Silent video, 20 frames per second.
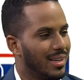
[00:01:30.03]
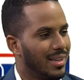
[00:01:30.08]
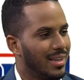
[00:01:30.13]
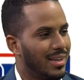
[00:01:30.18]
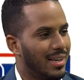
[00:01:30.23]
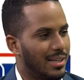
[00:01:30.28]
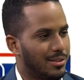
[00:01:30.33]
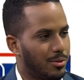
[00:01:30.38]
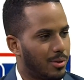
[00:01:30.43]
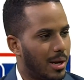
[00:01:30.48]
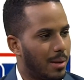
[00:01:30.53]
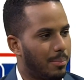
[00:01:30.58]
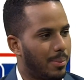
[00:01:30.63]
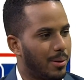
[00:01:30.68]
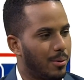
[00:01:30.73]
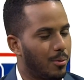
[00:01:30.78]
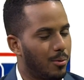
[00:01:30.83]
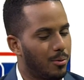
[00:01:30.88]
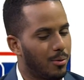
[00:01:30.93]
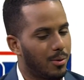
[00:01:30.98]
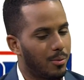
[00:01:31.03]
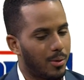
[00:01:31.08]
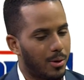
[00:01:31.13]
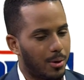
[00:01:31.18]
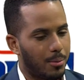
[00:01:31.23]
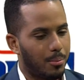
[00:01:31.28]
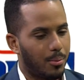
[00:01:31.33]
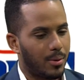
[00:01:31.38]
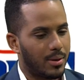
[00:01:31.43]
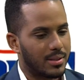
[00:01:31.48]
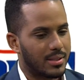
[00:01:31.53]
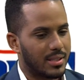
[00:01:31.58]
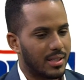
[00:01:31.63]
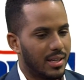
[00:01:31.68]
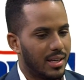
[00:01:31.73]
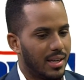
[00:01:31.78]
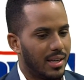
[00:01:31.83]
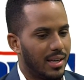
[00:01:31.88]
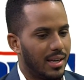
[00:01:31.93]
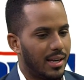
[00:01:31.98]
la zona P1, y bueno, pues
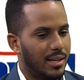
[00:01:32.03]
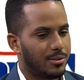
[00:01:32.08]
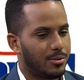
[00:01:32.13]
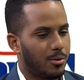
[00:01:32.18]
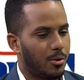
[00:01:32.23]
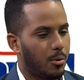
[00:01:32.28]
eso